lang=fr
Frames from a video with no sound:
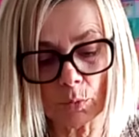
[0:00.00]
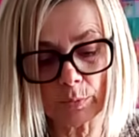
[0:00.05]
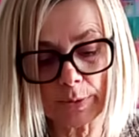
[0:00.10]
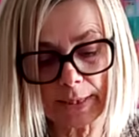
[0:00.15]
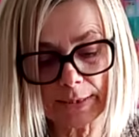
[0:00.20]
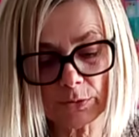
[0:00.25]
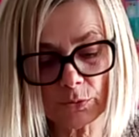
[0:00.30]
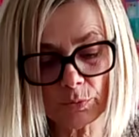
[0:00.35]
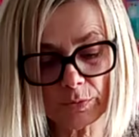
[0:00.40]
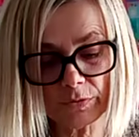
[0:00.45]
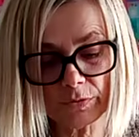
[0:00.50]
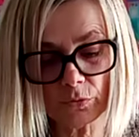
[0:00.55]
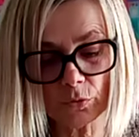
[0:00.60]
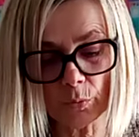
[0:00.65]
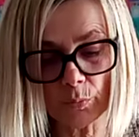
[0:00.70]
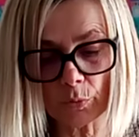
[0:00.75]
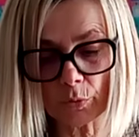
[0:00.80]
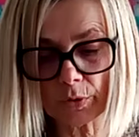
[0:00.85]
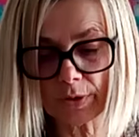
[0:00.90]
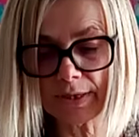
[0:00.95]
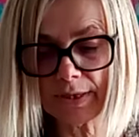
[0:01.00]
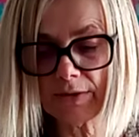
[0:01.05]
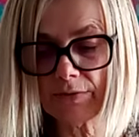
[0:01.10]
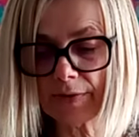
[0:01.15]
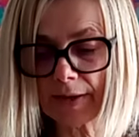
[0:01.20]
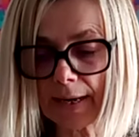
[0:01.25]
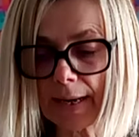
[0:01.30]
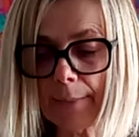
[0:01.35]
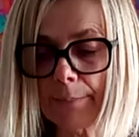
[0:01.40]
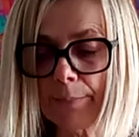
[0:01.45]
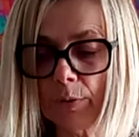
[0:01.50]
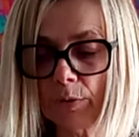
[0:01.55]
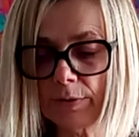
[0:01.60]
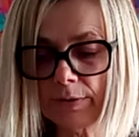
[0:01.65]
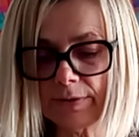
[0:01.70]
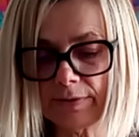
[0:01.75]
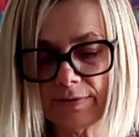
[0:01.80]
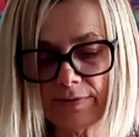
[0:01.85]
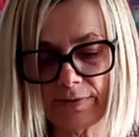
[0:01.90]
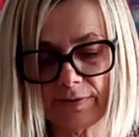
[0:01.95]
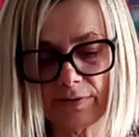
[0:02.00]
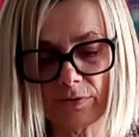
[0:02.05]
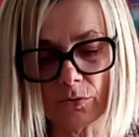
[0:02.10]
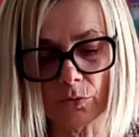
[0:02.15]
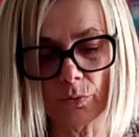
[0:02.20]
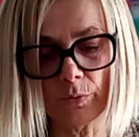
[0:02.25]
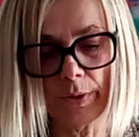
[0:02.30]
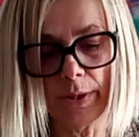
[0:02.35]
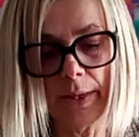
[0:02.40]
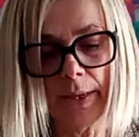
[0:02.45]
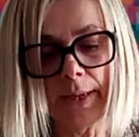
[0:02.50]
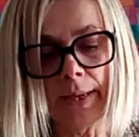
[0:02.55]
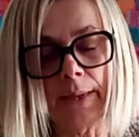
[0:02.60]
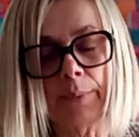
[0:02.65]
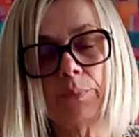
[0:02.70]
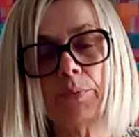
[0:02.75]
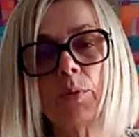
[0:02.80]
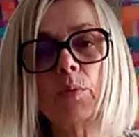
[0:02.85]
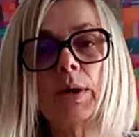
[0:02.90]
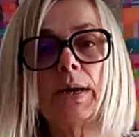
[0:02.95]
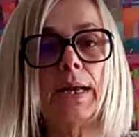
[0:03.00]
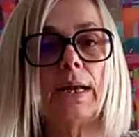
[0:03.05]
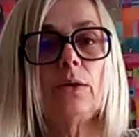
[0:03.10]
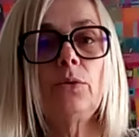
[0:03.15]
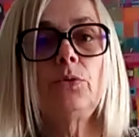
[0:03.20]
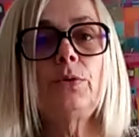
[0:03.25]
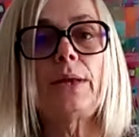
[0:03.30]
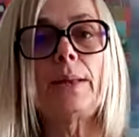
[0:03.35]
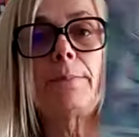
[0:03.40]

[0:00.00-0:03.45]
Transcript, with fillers: intuition me guide vers la bonne décision. Et pour moi, la lune, elle